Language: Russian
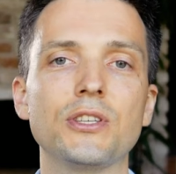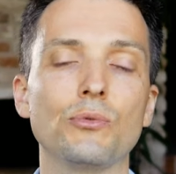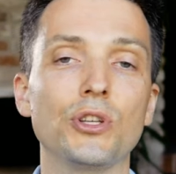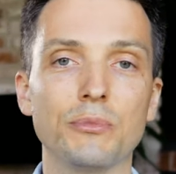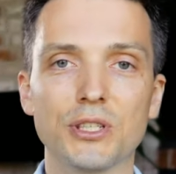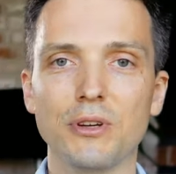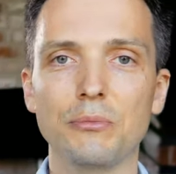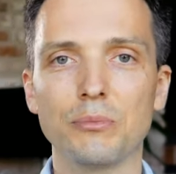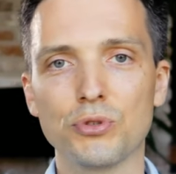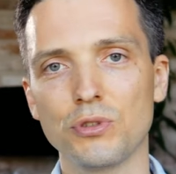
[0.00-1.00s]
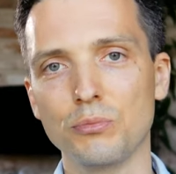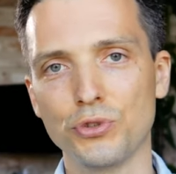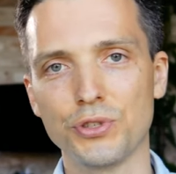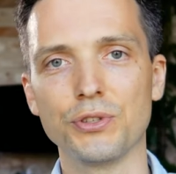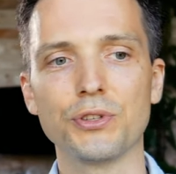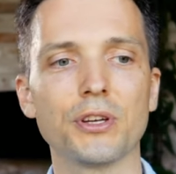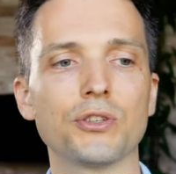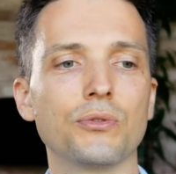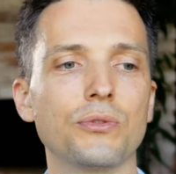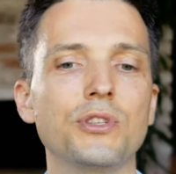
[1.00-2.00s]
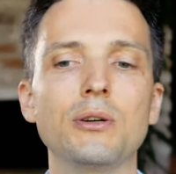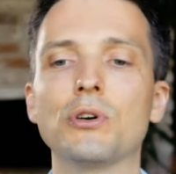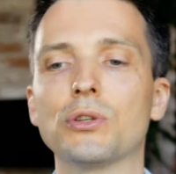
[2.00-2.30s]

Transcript: Сегодня мы с вами обсудим очень интересную тему,